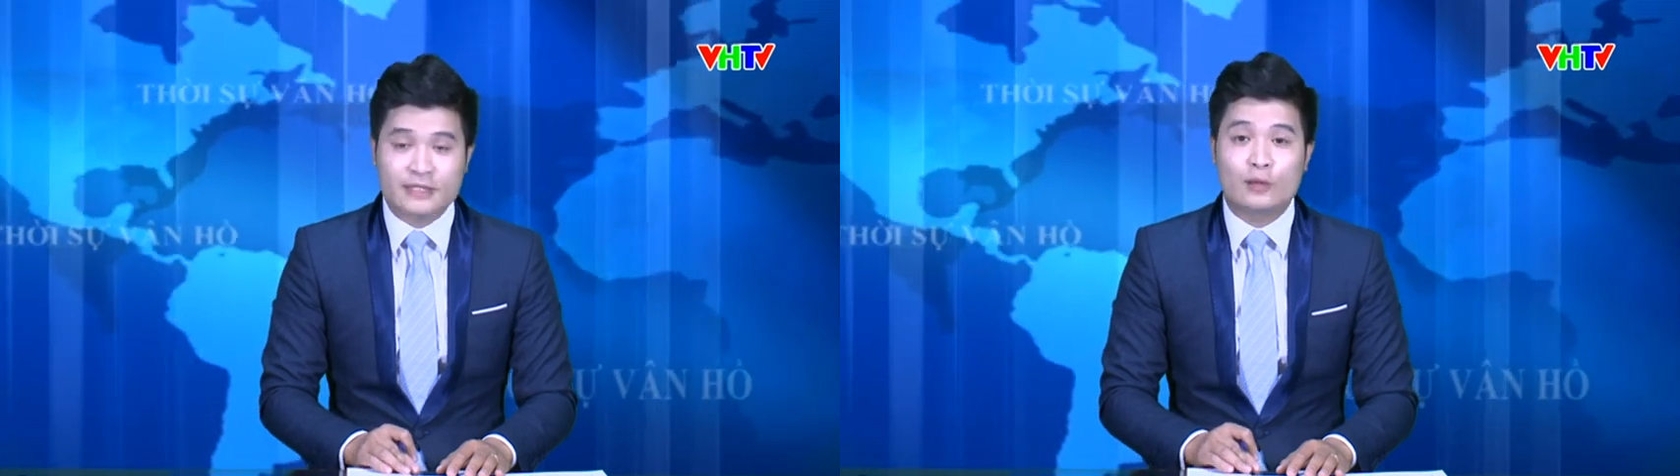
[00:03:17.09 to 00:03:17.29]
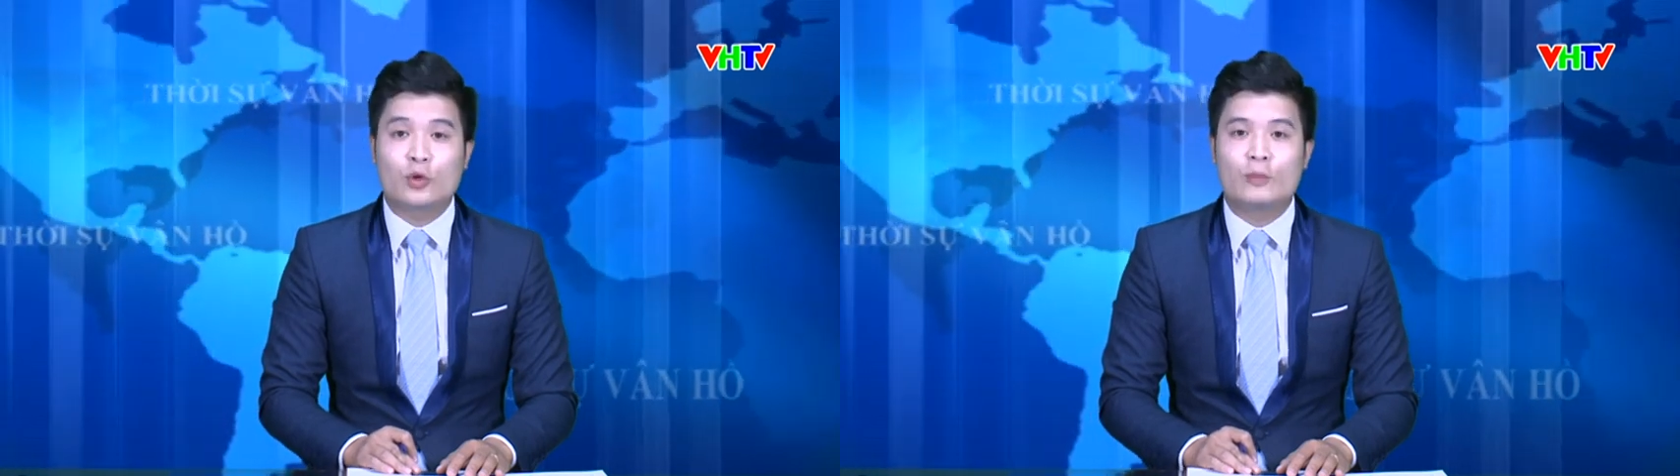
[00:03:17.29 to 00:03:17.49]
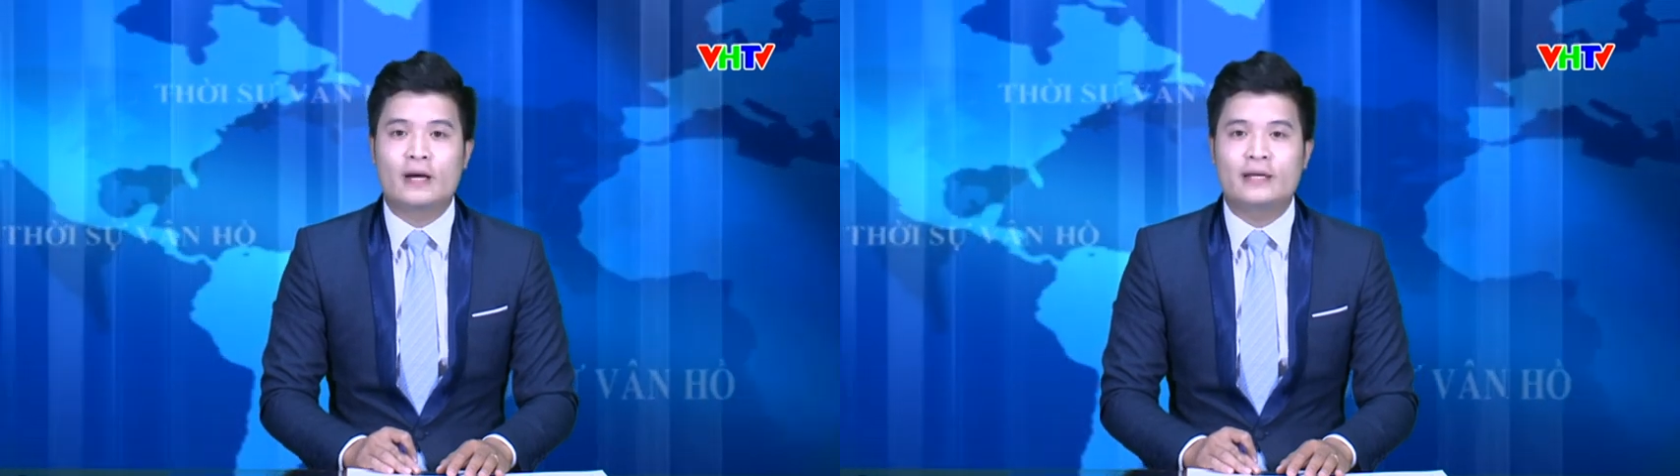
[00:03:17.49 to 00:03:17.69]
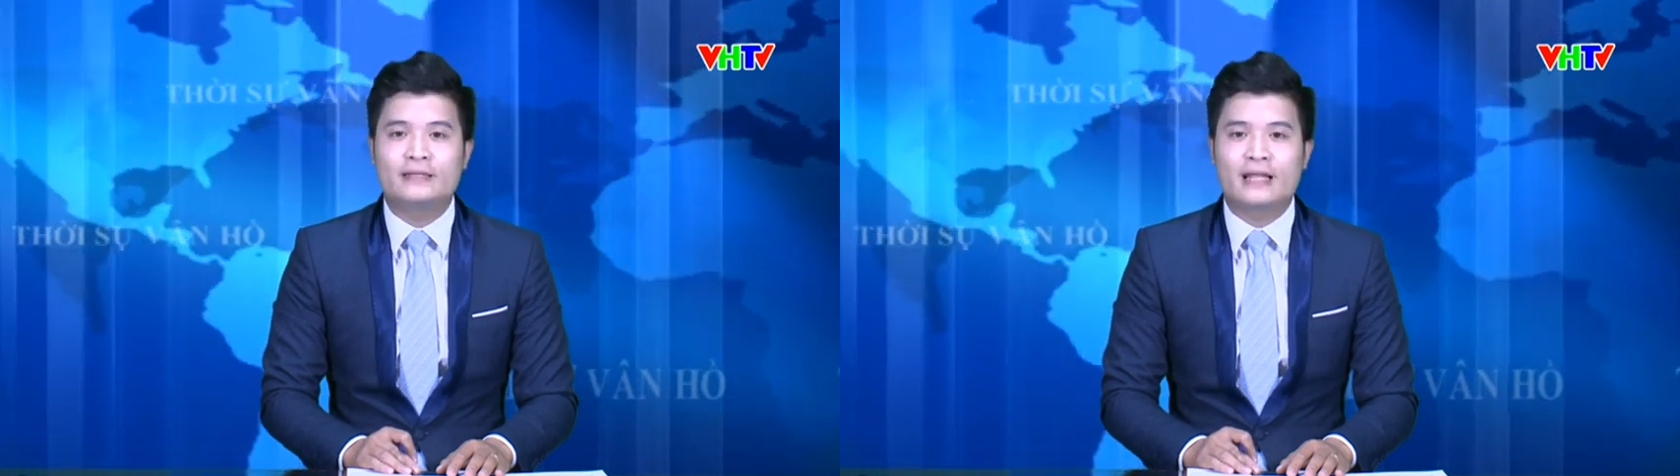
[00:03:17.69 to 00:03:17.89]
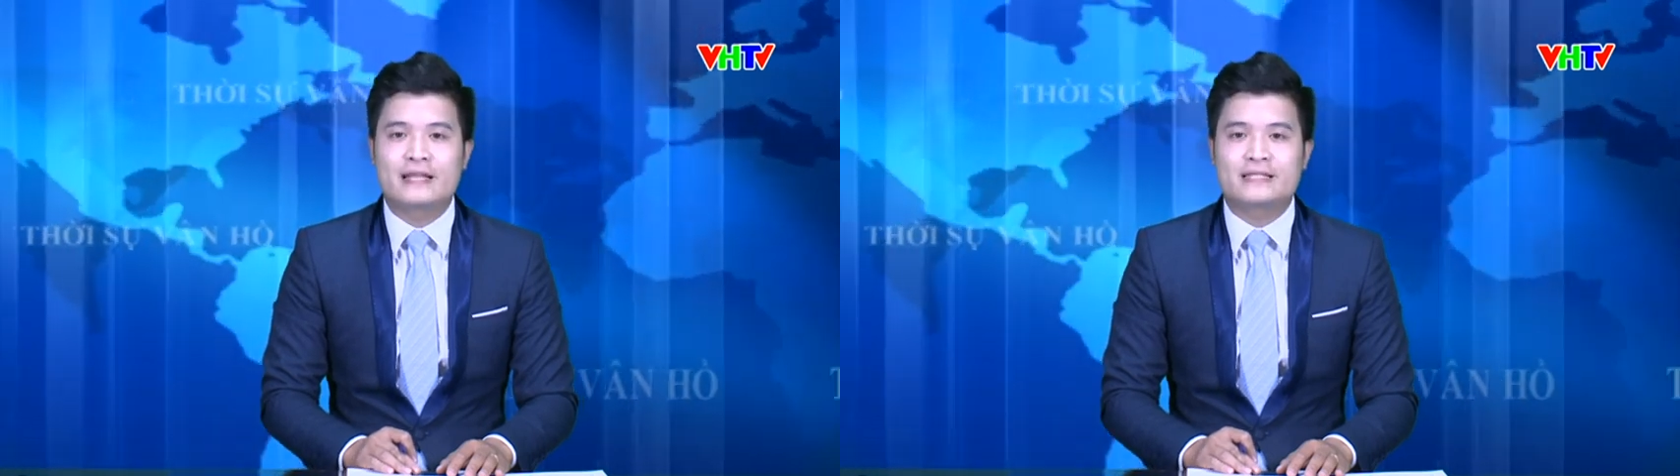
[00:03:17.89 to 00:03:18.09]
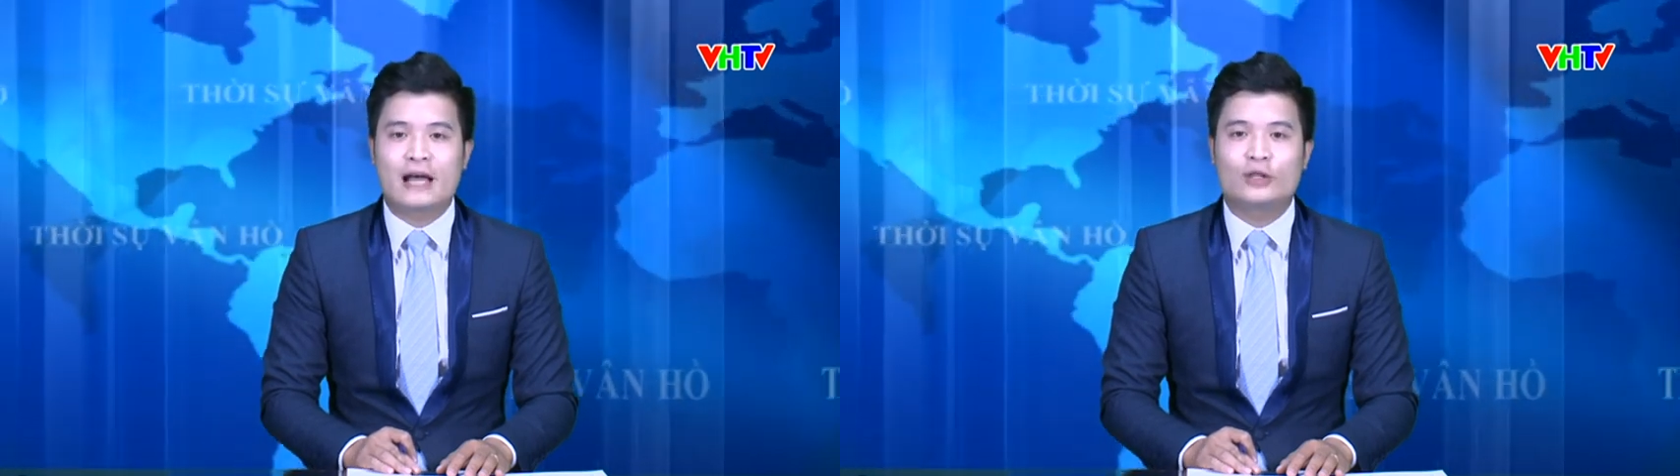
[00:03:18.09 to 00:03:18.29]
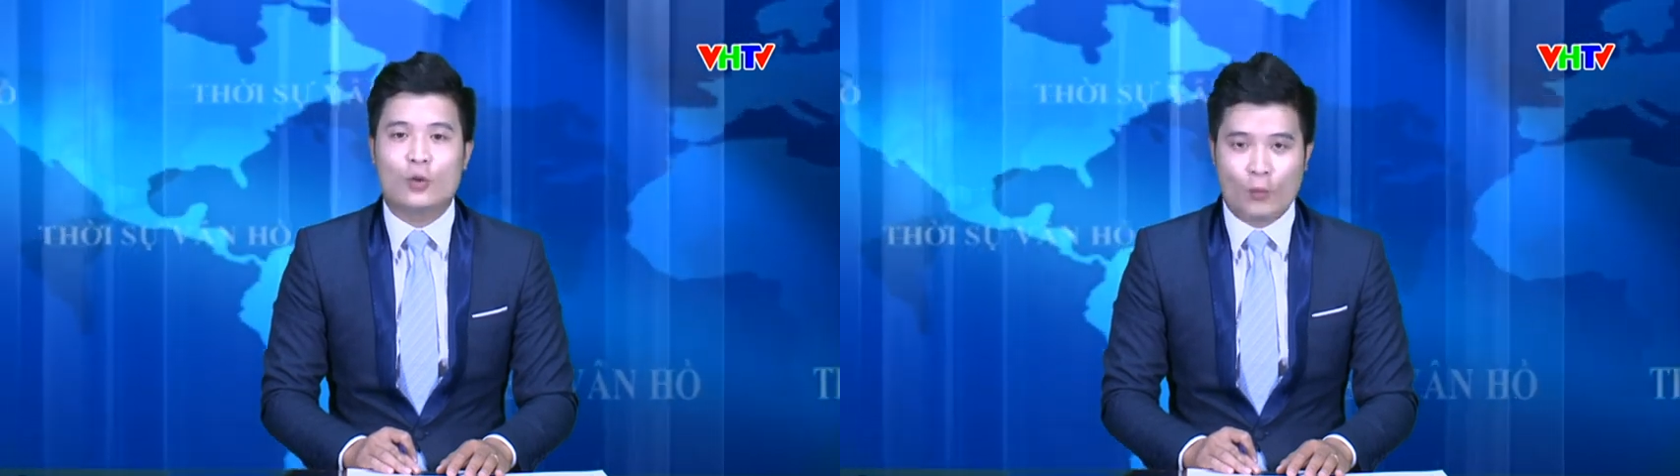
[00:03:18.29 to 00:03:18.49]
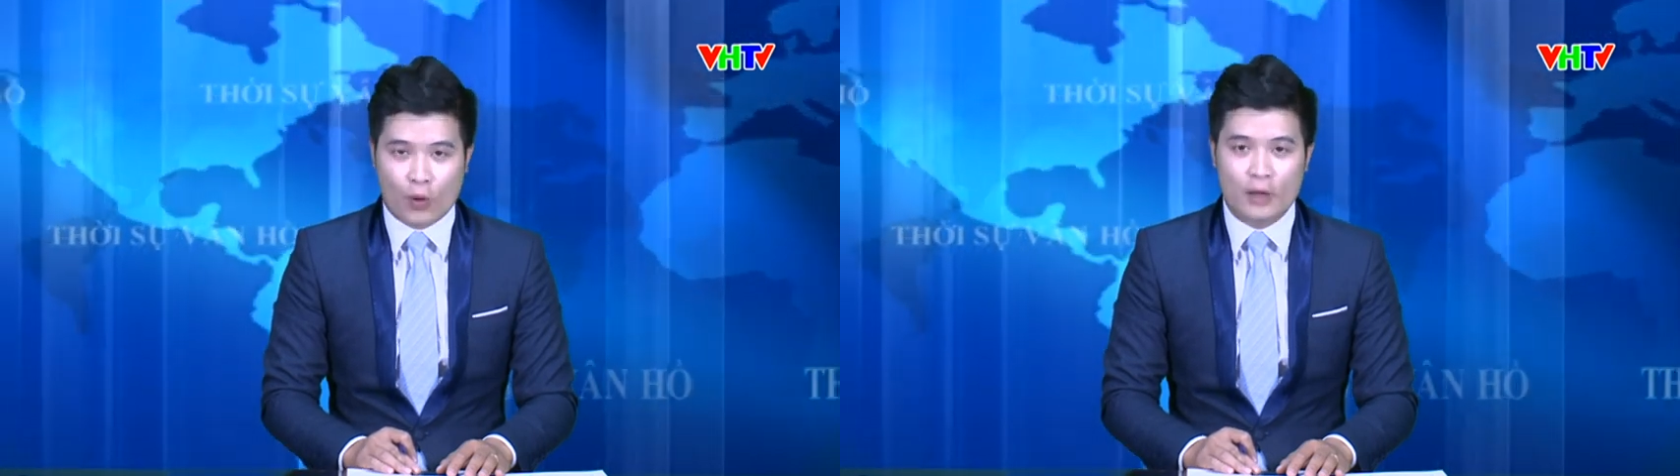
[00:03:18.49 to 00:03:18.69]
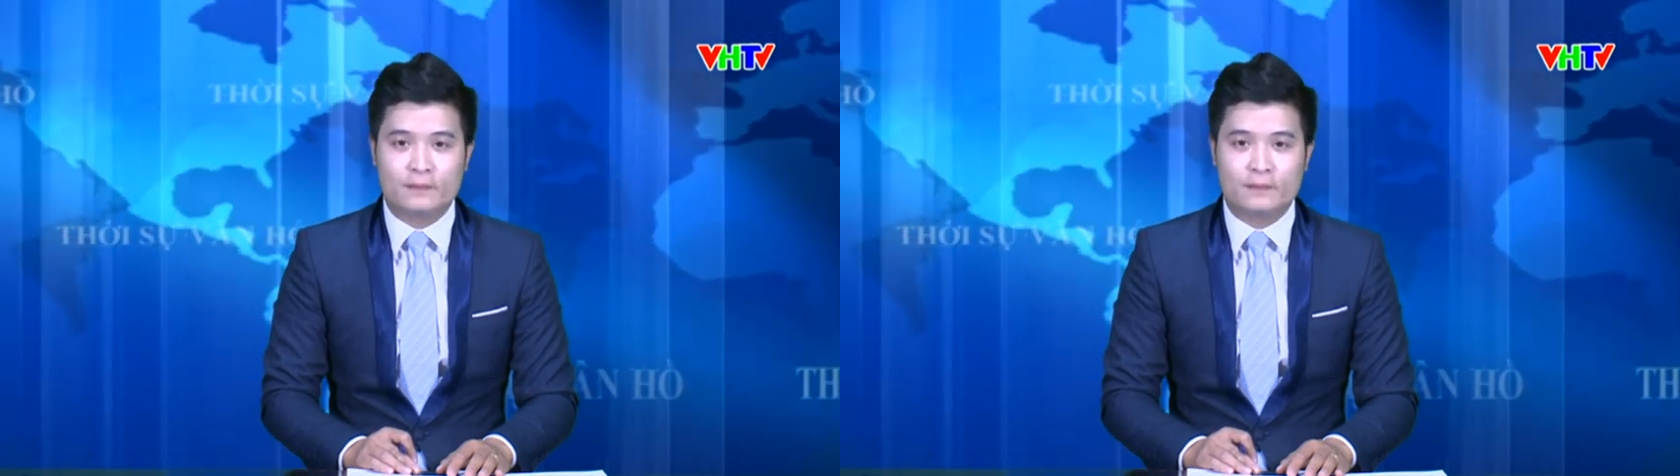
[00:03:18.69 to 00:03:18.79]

nông thôn mới tại xã Tô Múa.